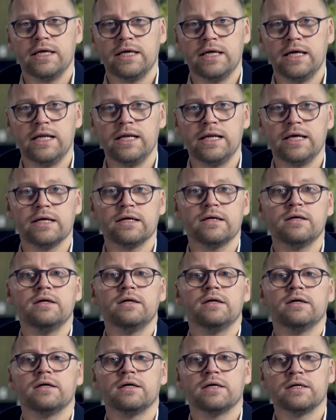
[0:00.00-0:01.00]

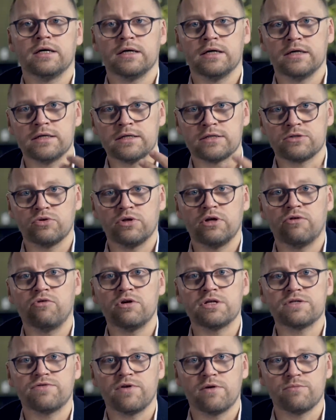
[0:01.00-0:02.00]
или э, «С
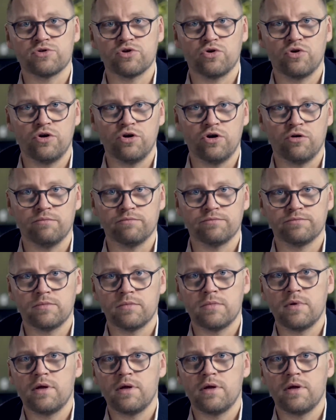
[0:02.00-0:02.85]
удовольствием за рулем».